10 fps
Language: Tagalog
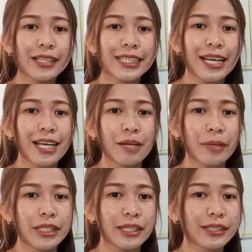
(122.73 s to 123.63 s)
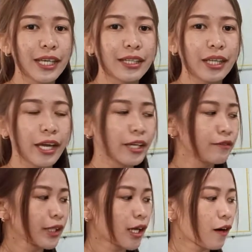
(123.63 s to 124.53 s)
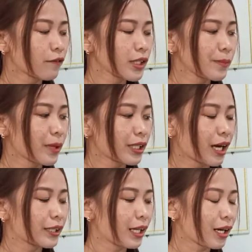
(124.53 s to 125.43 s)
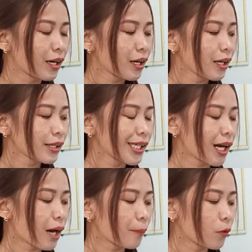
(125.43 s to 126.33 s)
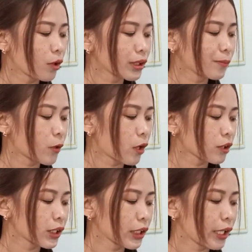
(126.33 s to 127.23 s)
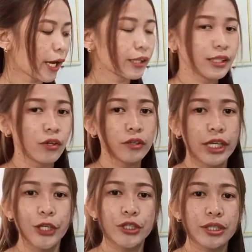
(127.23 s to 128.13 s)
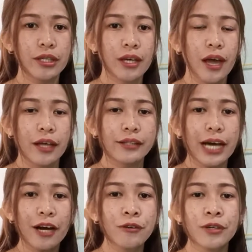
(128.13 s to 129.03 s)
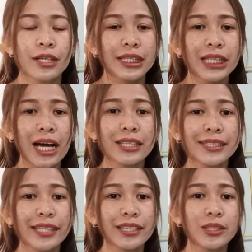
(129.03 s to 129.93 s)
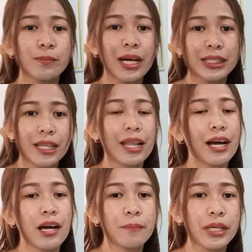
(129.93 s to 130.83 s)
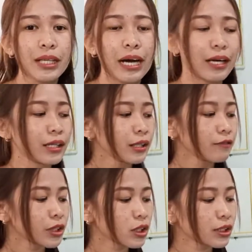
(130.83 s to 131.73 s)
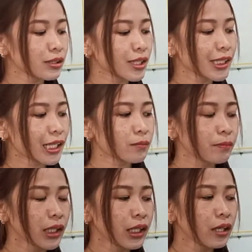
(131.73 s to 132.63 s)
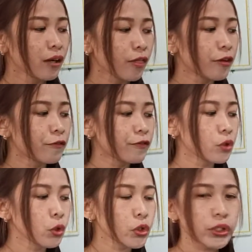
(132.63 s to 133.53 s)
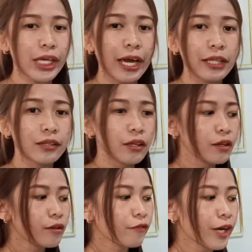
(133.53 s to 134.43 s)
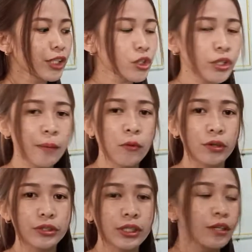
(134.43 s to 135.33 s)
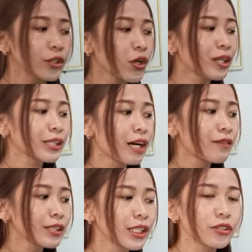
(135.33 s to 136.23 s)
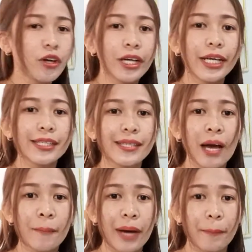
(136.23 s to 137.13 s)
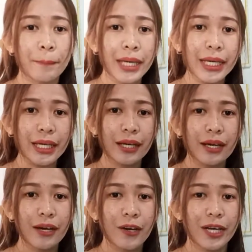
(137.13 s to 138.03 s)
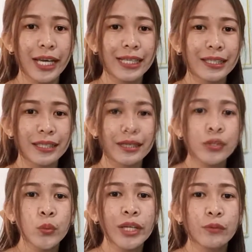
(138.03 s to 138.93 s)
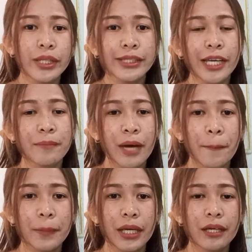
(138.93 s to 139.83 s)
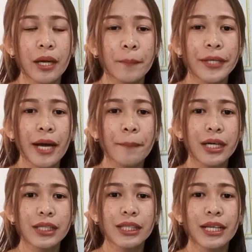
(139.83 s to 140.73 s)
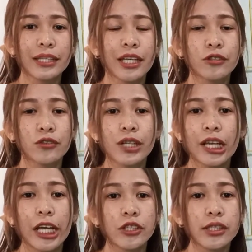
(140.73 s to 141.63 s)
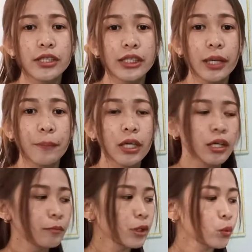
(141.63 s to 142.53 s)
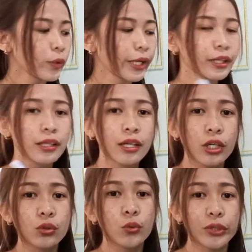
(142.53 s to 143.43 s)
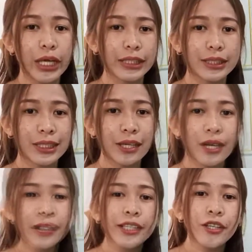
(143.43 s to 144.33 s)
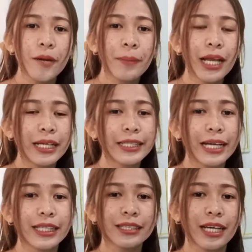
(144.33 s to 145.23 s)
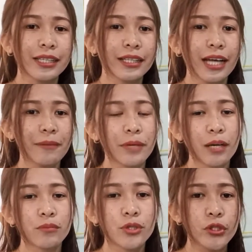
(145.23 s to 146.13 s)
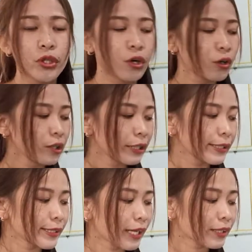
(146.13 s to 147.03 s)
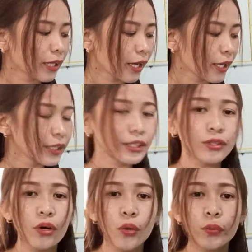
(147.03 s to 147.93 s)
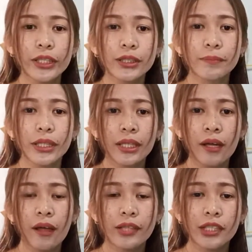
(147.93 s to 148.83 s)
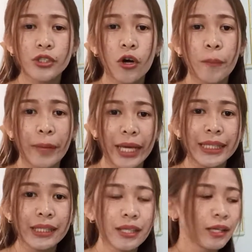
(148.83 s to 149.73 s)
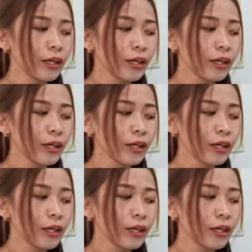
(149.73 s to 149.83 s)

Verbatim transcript: ang nilalaman ng set A, we have the banana, the apple, the broccoli, and the orange. Now, saang sets ba sila kabilang? Which is the set B, the fruits, and vegetables. So, ang tawag dito is a mapping. Okay? And when we say mapping, pinapakita natin yung relationship between two sets. And ito, palagi nating tatandaan mga bunso, set A is always be the domain,